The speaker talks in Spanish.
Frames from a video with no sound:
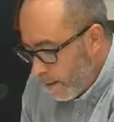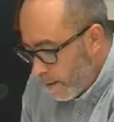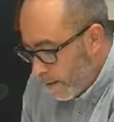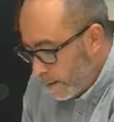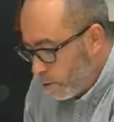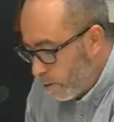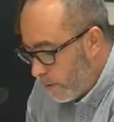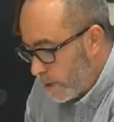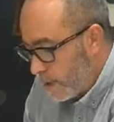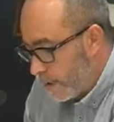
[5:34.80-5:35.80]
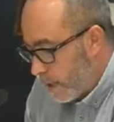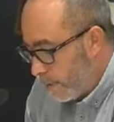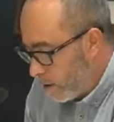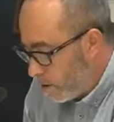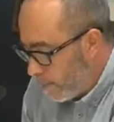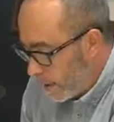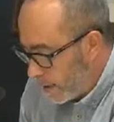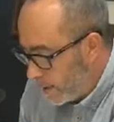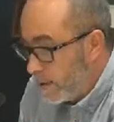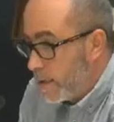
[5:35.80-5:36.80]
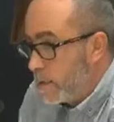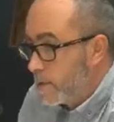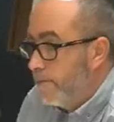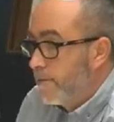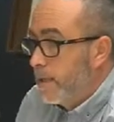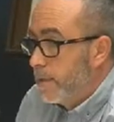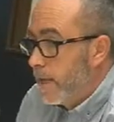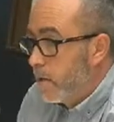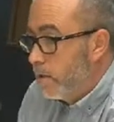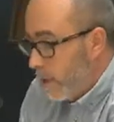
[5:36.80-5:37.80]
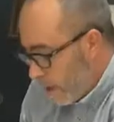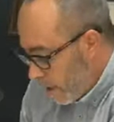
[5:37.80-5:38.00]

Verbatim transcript: En torno a 70.000 combatientes se enfrentaron